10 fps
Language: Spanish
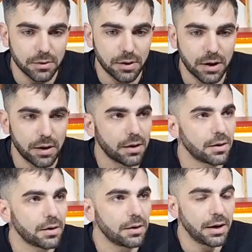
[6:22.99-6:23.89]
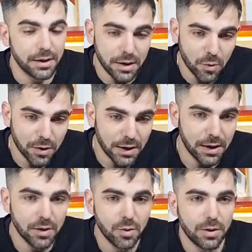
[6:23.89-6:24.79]
La deuda. La deuda,
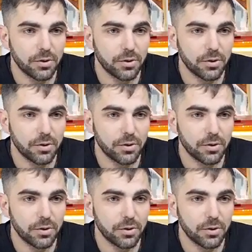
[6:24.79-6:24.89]
la deuda,